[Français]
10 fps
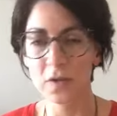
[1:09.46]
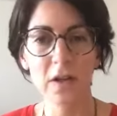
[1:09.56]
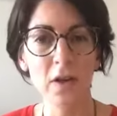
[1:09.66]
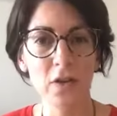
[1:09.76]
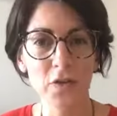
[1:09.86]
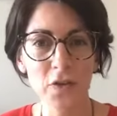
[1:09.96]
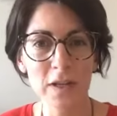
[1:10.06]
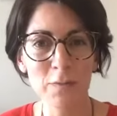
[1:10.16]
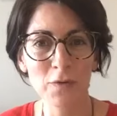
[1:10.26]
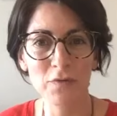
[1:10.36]
vais
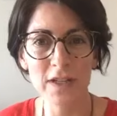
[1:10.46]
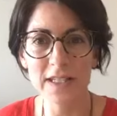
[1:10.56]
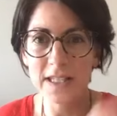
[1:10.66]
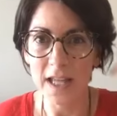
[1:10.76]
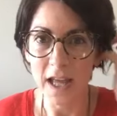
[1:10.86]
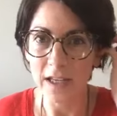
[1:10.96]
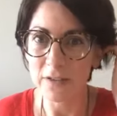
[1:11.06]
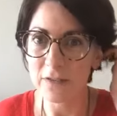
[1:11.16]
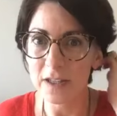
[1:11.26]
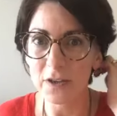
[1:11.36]
tranquillement vous laisser
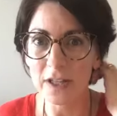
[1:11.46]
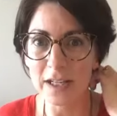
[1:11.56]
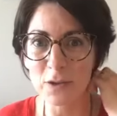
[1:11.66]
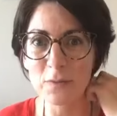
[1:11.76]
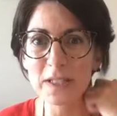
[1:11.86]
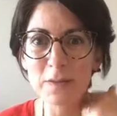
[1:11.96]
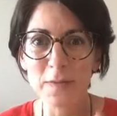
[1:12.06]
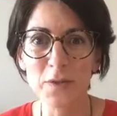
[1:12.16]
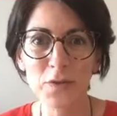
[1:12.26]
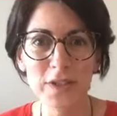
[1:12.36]
arriver quelques petites
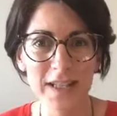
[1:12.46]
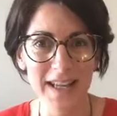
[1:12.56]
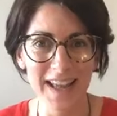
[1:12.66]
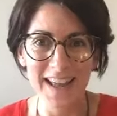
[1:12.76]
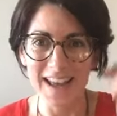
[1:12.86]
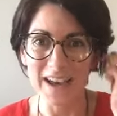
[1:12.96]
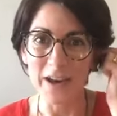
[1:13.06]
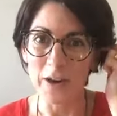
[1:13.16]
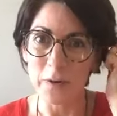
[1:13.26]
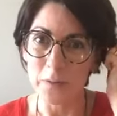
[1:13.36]
minutes.
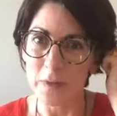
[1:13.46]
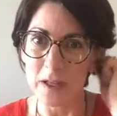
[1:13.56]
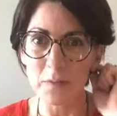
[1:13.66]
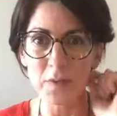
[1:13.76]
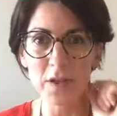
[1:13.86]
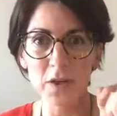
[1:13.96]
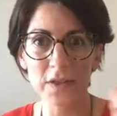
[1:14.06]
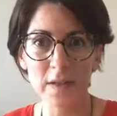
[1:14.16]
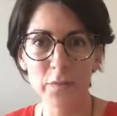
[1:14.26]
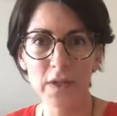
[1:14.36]
et puis,
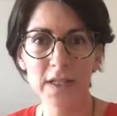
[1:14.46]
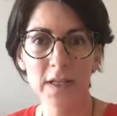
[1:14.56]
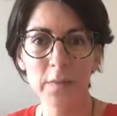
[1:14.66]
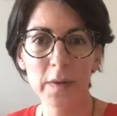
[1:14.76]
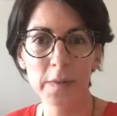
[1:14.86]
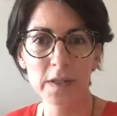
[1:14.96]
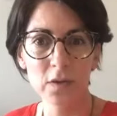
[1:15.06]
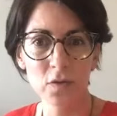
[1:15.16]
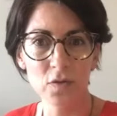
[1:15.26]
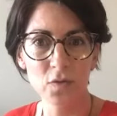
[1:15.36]
ça peut être sympa parce
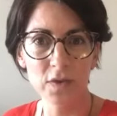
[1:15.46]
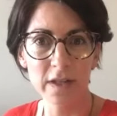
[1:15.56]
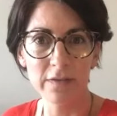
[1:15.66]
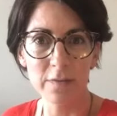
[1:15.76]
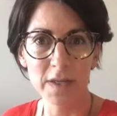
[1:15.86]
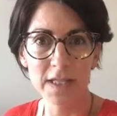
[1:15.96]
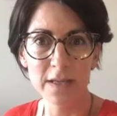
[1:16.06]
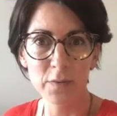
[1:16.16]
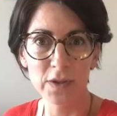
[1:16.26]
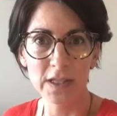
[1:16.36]
que du coup, ça va
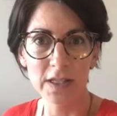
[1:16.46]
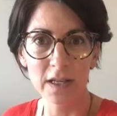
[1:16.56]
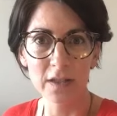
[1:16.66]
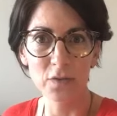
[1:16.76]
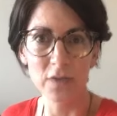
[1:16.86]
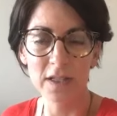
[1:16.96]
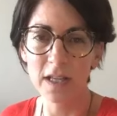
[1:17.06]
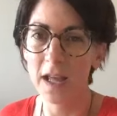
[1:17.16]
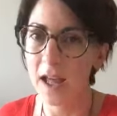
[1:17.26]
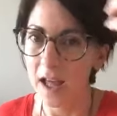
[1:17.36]
m'aider peut-être à
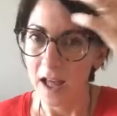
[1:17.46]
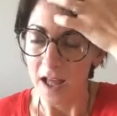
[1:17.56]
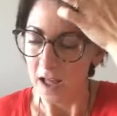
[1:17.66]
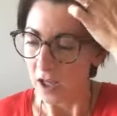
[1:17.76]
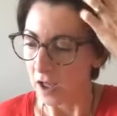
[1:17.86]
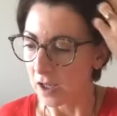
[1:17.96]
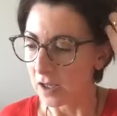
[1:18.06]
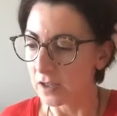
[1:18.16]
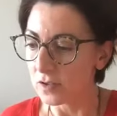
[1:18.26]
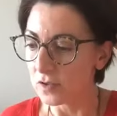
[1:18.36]
donner
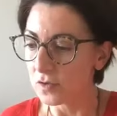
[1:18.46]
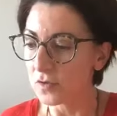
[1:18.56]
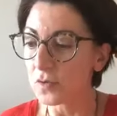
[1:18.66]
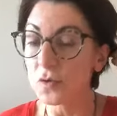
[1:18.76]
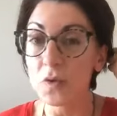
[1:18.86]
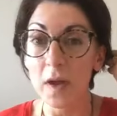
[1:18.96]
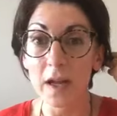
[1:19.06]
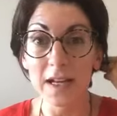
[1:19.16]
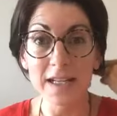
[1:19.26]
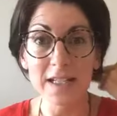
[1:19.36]
du contenu
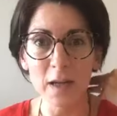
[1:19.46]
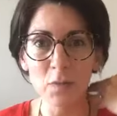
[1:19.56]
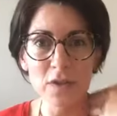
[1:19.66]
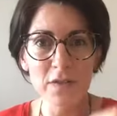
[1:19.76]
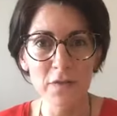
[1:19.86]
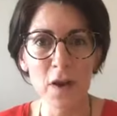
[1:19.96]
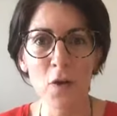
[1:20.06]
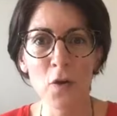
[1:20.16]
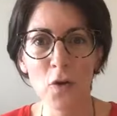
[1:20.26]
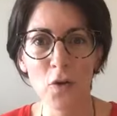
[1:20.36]
légèrement
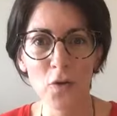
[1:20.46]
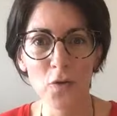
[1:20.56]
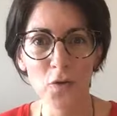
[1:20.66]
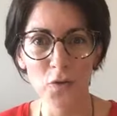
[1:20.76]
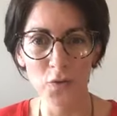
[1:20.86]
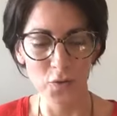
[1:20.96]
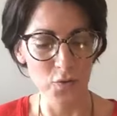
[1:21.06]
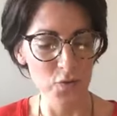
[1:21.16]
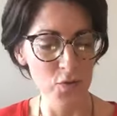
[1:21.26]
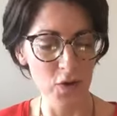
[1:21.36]
différent au
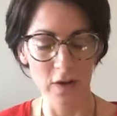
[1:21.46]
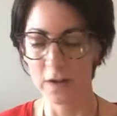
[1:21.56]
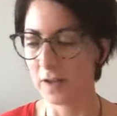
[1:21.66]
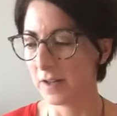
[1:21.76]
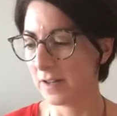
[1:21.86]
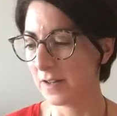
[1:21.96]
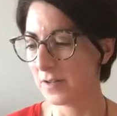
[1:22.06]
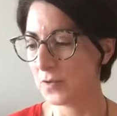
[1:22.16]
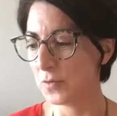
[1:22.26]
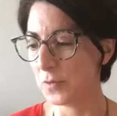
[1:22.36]
cours
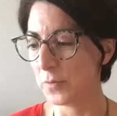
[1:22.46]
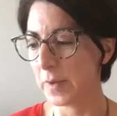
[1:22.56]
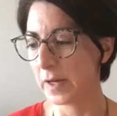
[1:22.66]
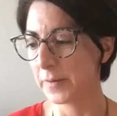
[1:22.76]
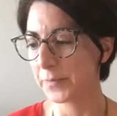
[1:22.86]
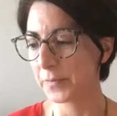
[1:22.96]
de, ma,